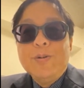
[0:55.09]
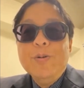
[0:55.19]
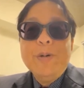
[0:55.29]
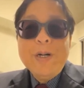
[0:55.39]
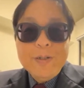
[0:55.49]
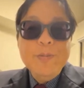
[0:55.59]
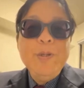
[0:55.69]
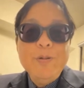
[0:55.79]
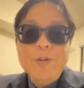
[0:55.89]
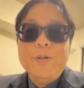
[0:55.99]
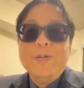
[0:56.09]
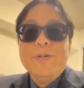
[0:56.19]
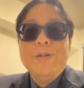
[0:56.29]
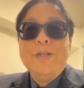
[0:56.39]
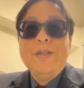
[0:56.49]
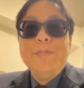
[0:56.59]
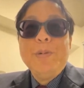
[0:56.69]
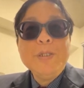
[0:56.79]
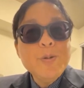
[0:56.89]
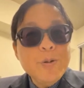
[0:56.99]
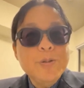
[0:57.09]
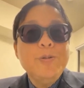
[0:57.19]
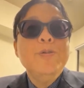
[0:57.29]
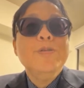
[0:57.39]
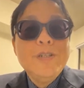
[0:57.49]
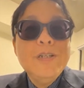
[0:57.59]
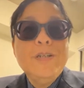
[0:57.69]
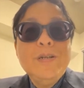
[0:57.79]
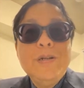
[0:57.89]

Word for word: この番組の、えー、パソコンの方ね、